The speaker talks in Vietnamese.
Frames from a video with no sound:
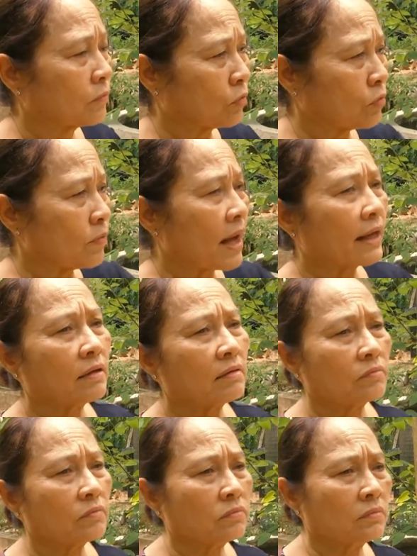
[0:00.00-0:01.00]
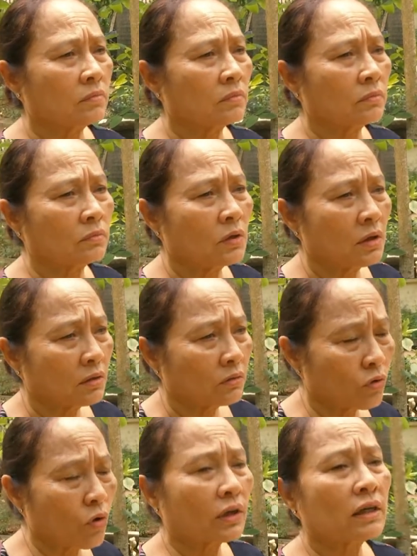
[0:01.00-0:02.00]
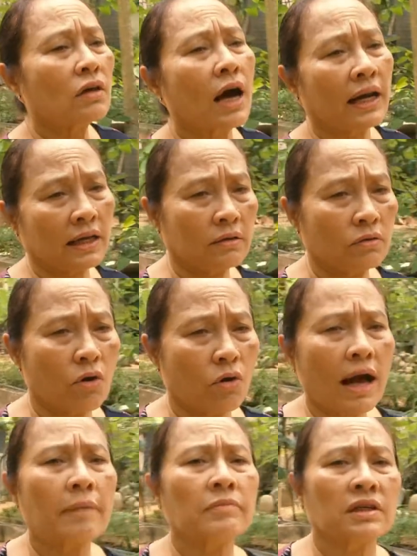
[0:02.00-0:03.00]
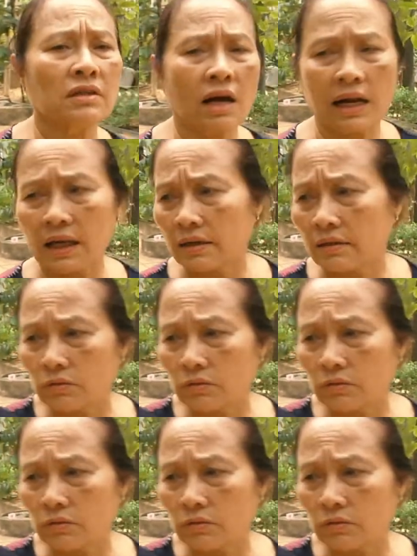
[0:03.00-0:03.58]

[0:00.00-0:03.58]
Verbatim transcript: tụi bay um, vô trong nhà đi đồ cái hầm trong nhà đi